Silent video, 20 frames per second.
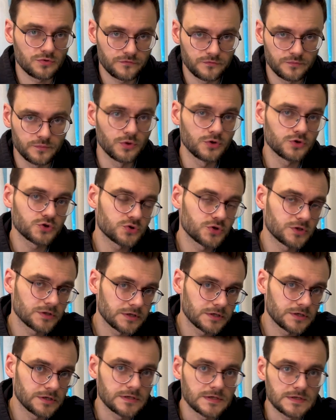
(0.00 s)
В большую
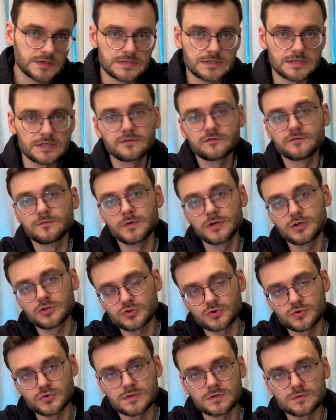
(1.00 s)
открытость или в
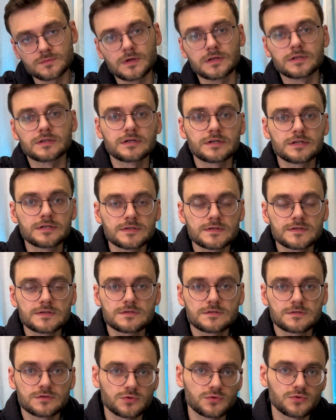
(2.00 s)
меньшую
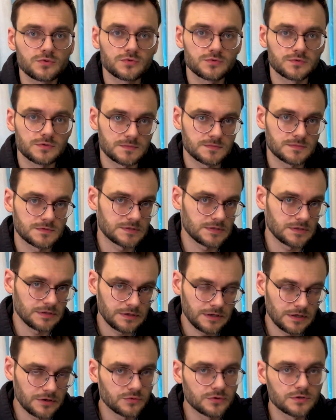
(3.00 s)
открытость, но там, с
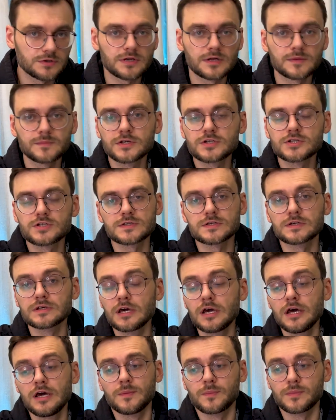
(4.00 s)
какой-то коммерческой
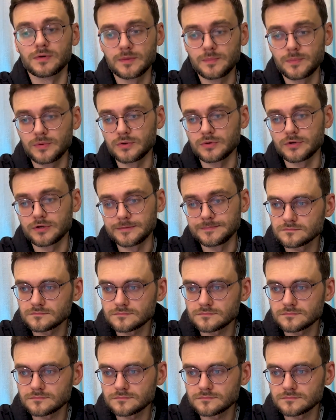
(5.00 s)
подоплекой.